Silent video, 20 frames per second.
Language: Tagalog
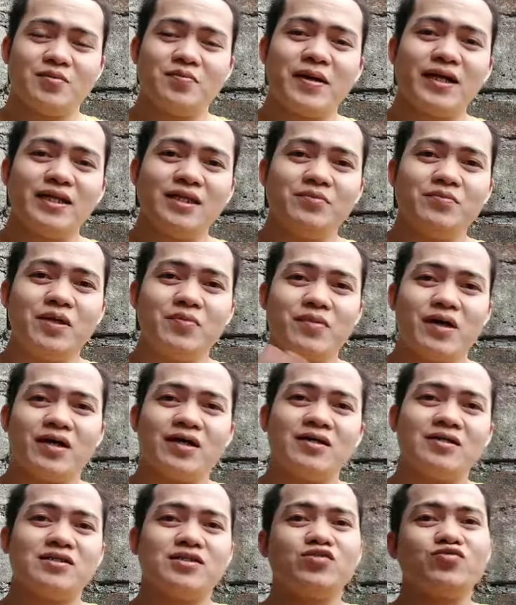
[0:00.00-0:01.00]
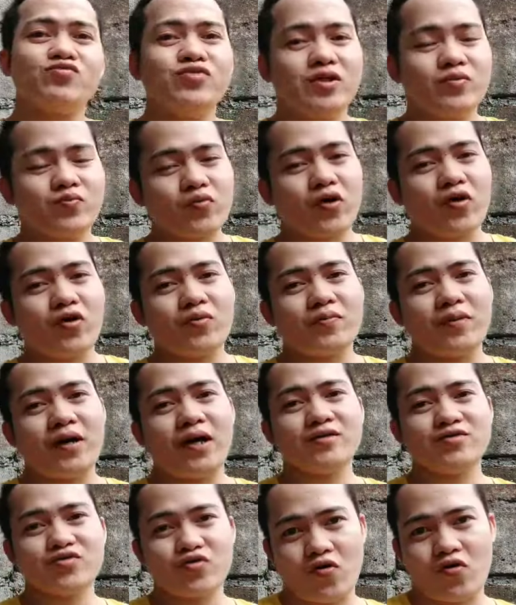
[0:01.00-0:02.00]
Bali, may mga sinulat po ako
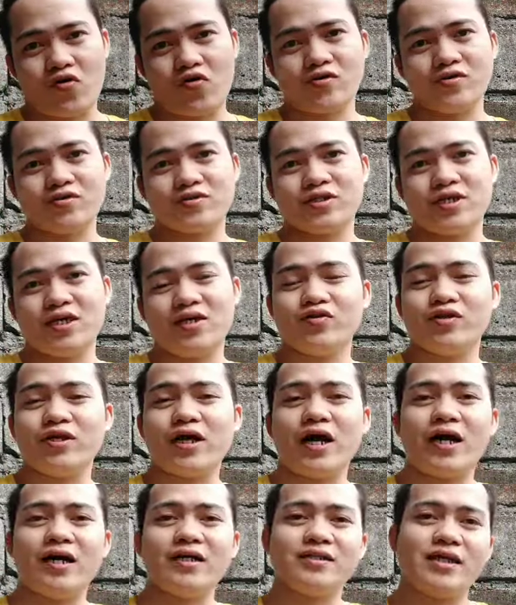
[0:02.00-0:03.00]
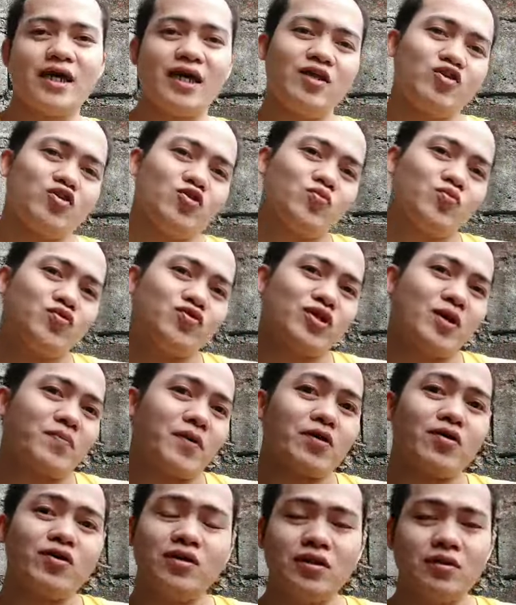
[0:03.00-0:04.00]
mga songs. Yung kakantahin ko po
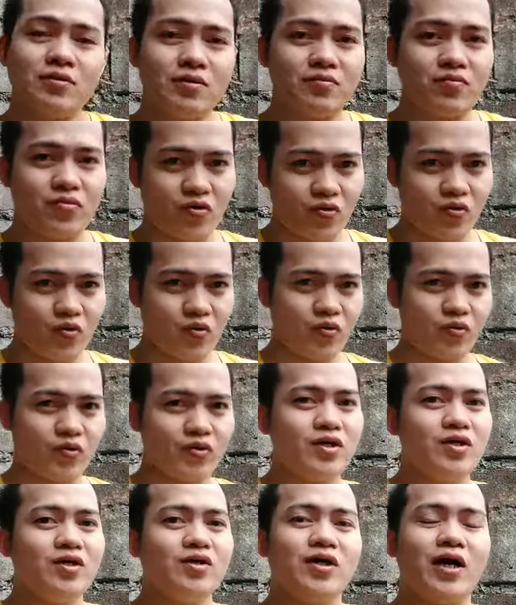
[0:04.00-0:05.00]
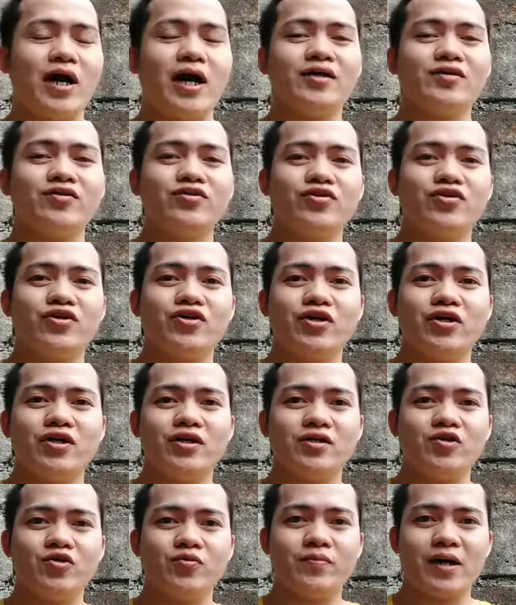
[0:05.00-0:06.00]
siya, pero hindi lang buko.
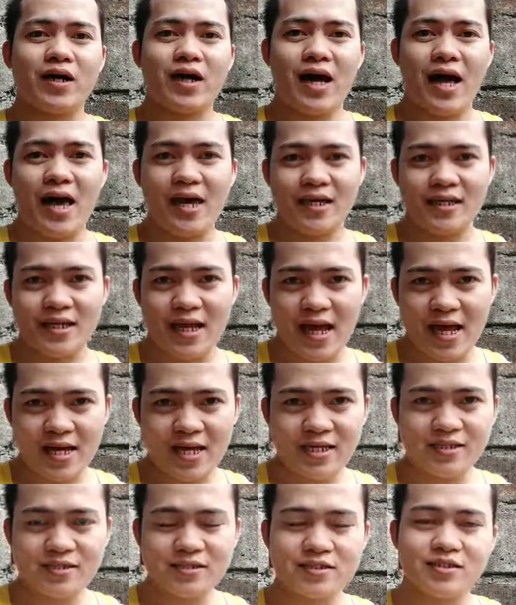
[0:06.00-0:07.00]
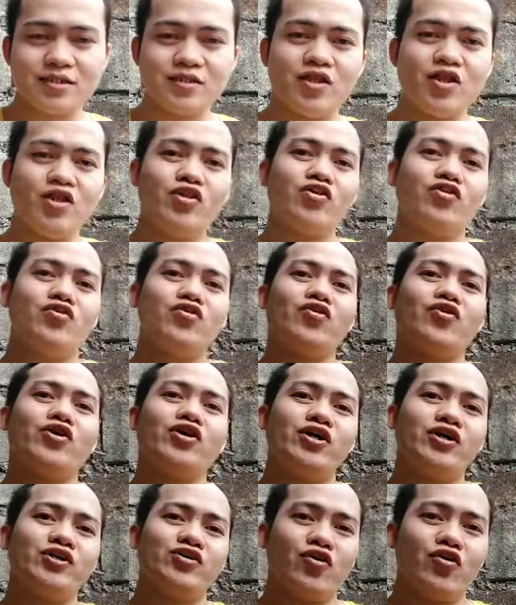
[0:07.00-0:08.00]
Either yung mga highlights,
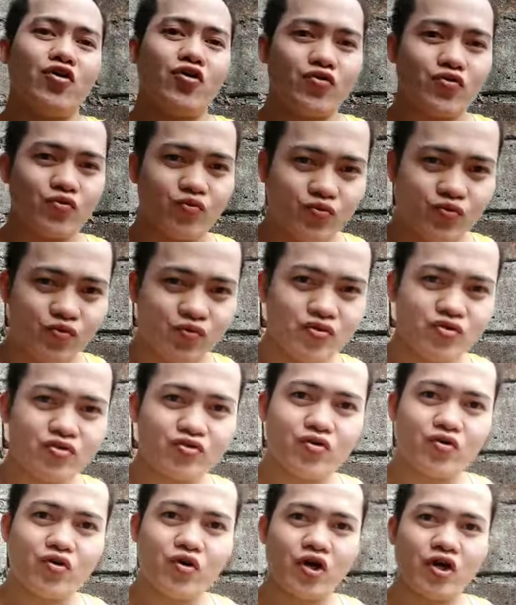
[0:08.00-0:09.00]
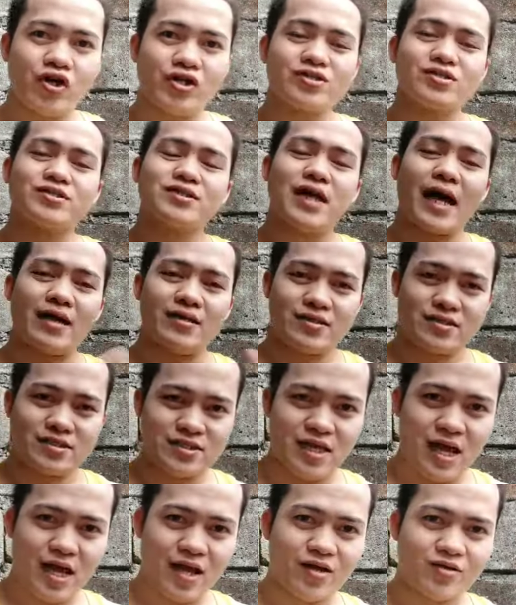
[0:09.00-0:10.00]
or chorus, or
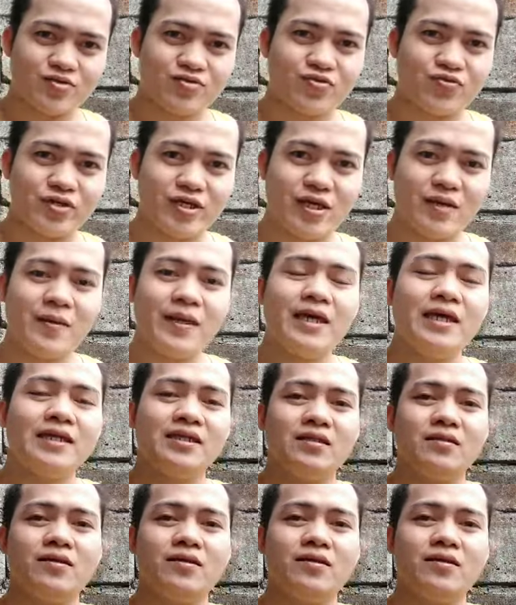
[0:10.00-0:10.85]
stanza. So, okay.